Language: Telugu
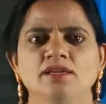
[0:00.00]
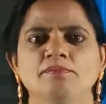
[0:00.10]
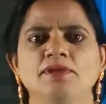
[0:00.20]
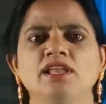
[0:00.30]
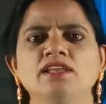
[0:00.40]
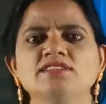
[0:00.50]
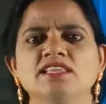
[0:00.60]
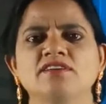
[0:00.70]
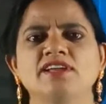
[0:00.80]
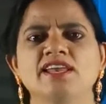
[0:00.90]
పిల్లలు
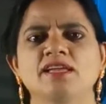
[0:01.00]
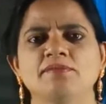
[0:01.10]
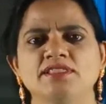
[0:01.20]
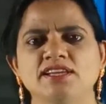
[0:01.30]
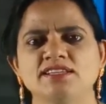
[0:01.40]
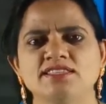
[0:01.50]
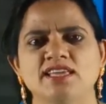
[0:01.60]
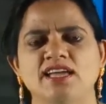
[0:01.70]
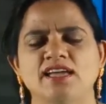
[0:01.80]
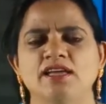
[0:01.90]
చదవడానికి బద్దకిస్తే
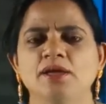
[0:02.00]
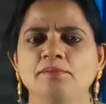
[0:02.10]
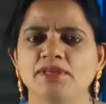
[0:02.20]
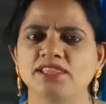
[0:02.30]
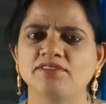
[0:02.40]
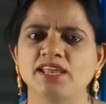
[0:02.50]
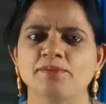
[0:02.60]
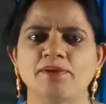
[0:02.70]
పెద్దవారే